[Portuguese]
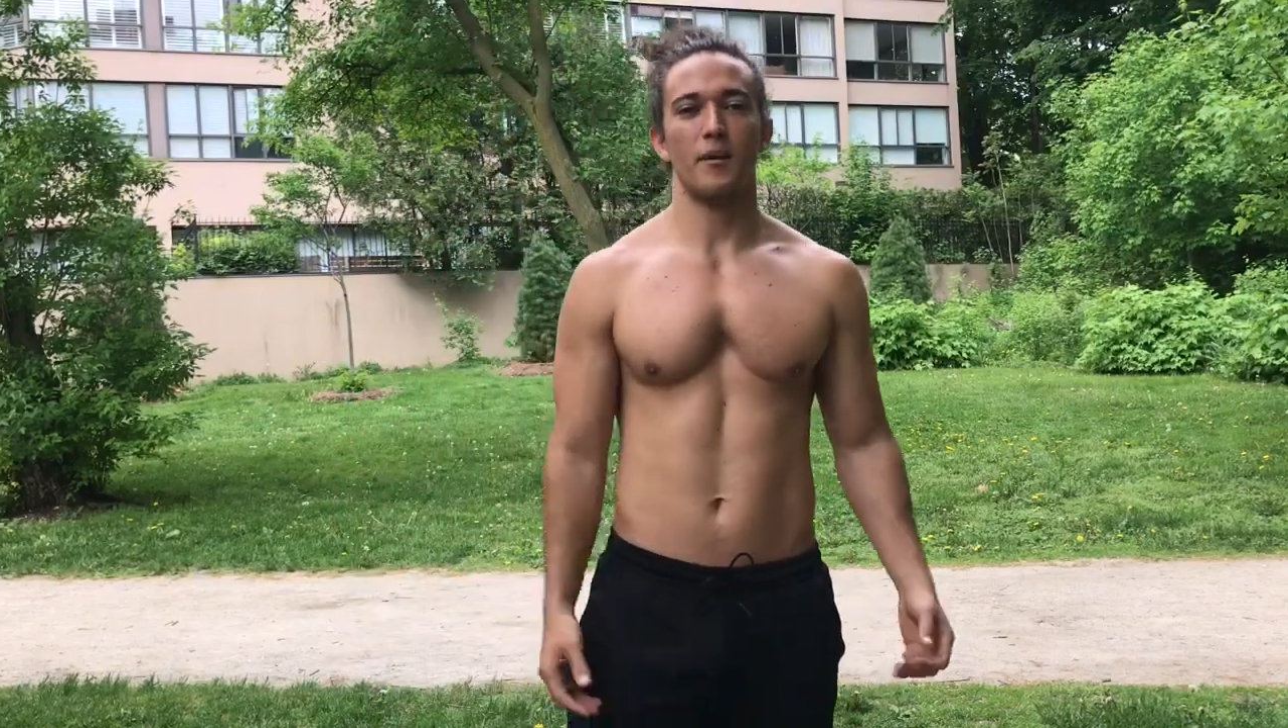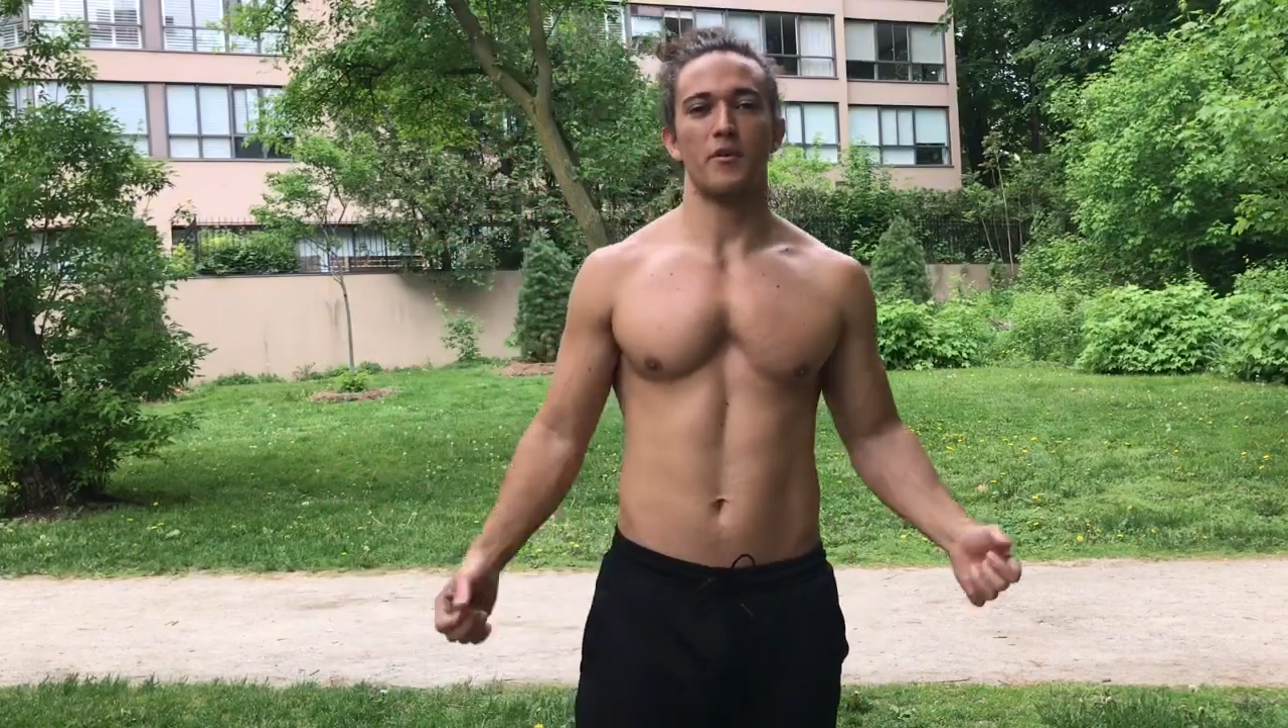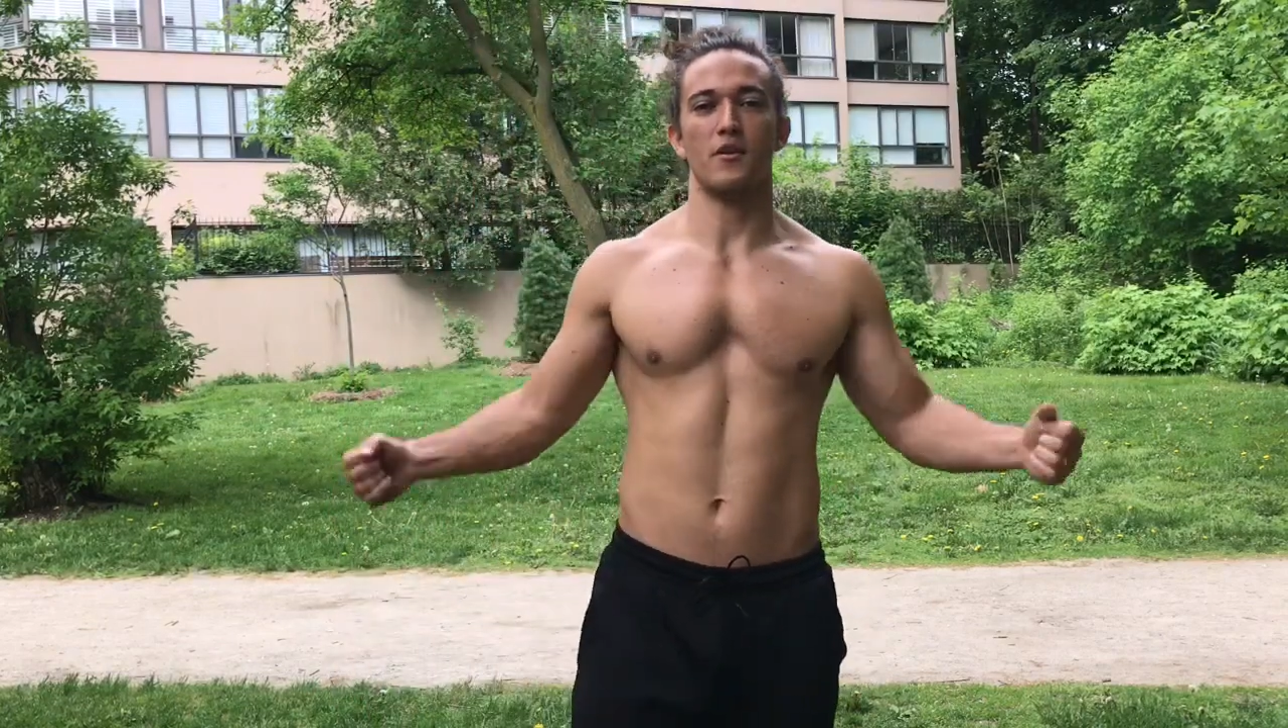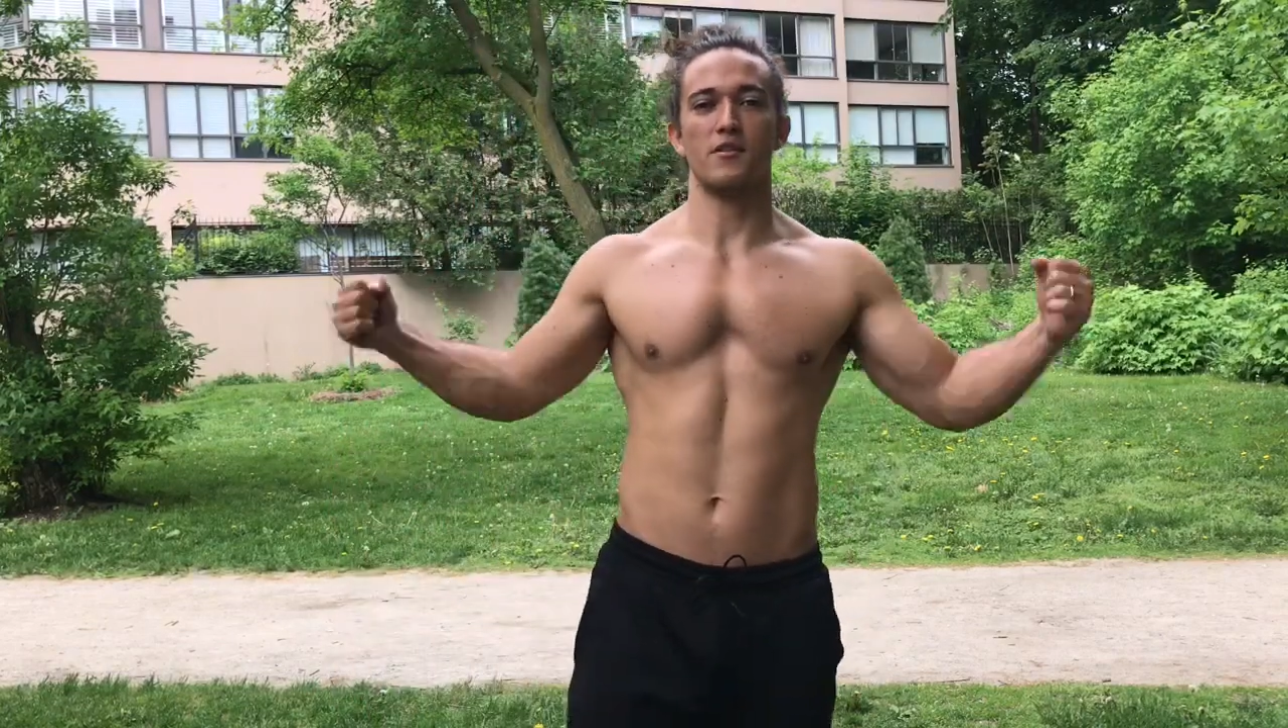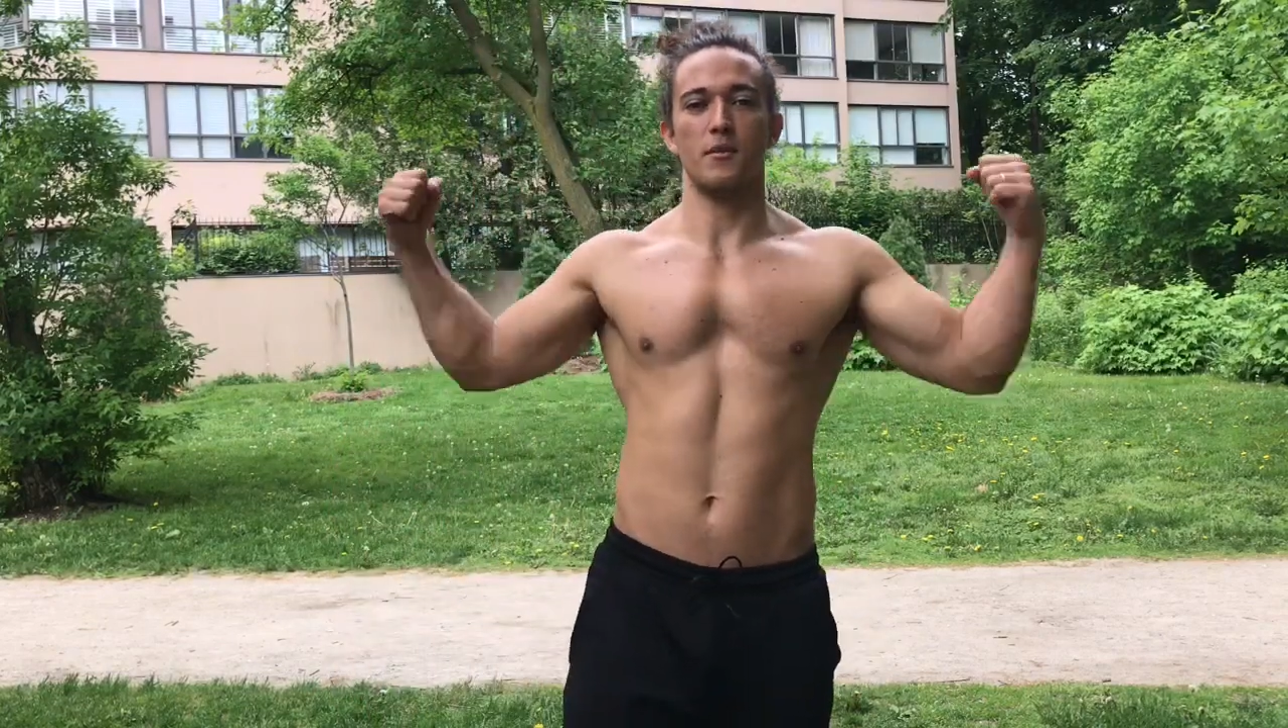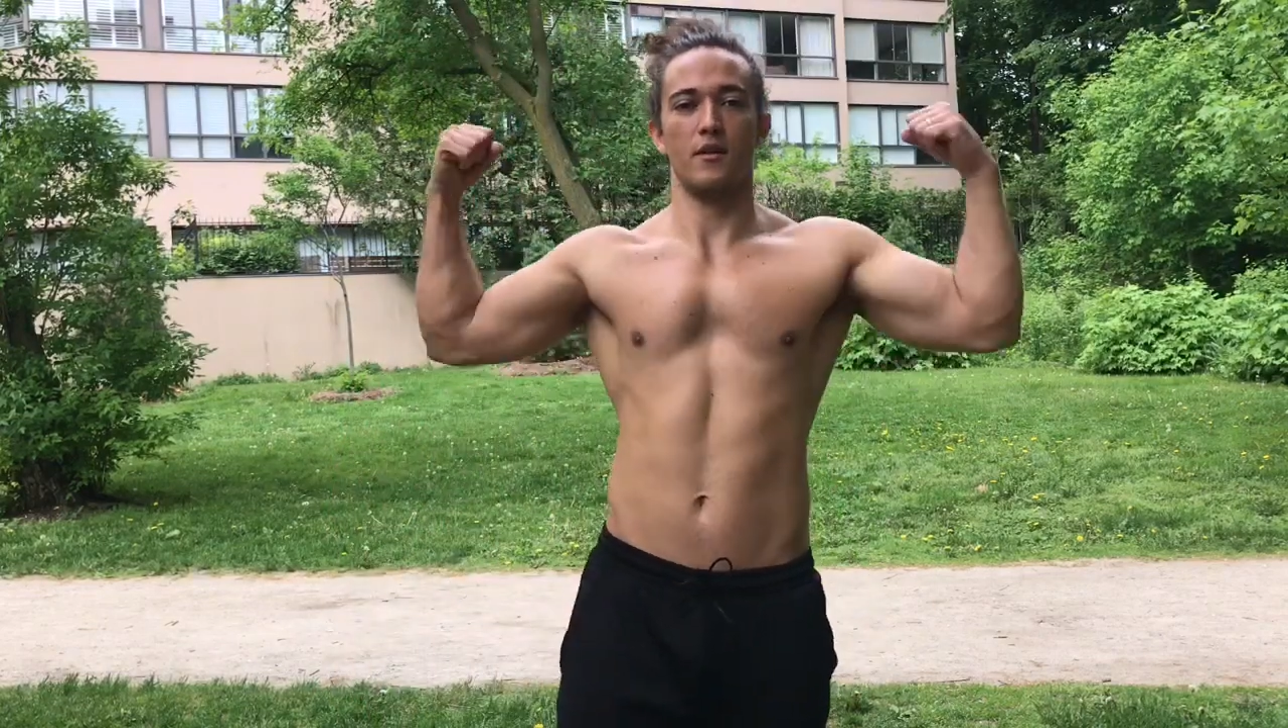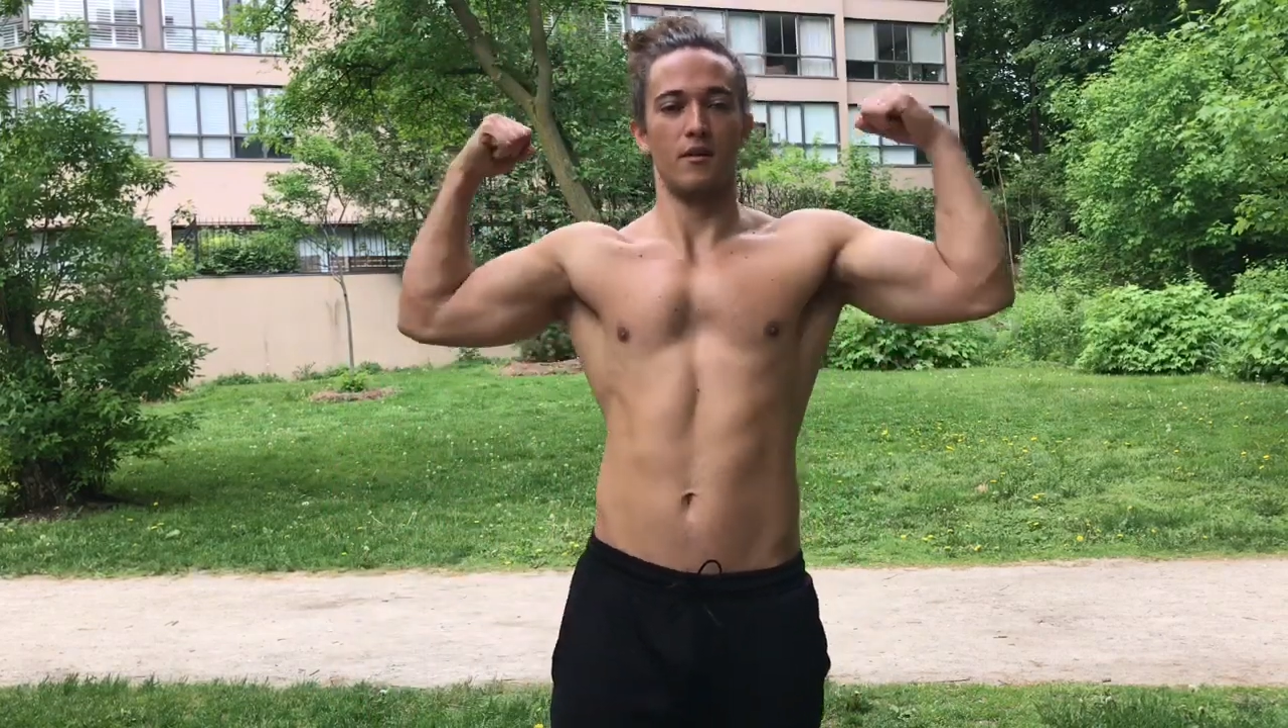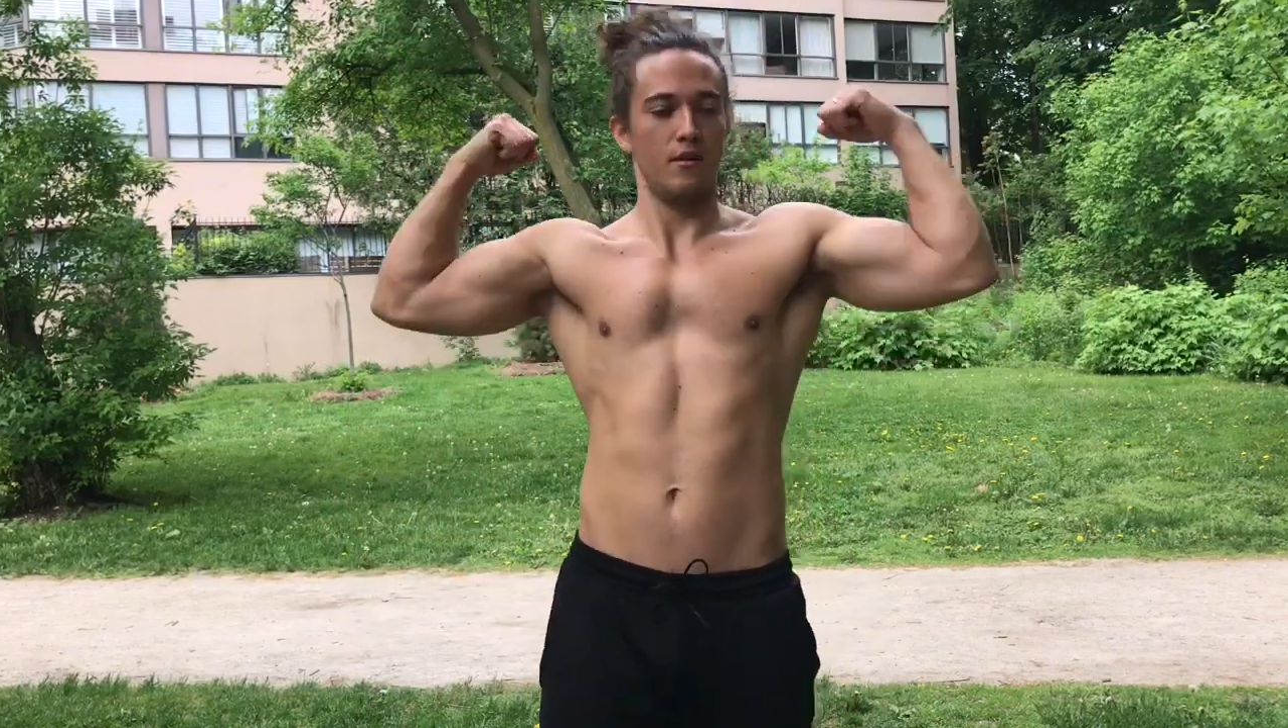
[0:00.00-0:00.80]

a próxima.